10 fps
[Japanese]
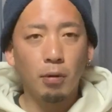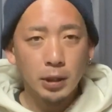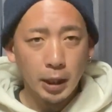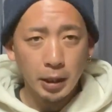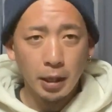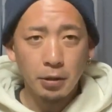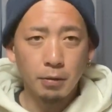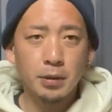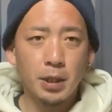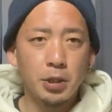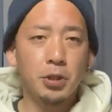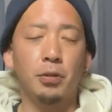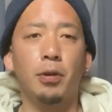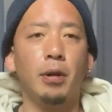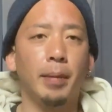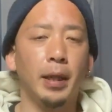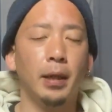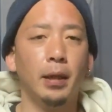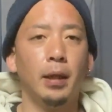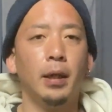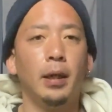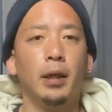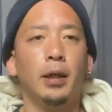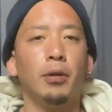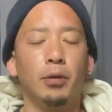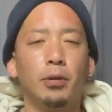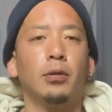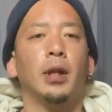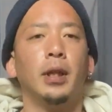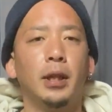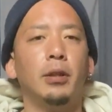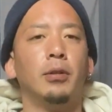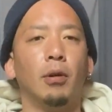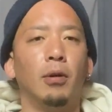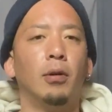最大4センチの距離まで、え寄ることができると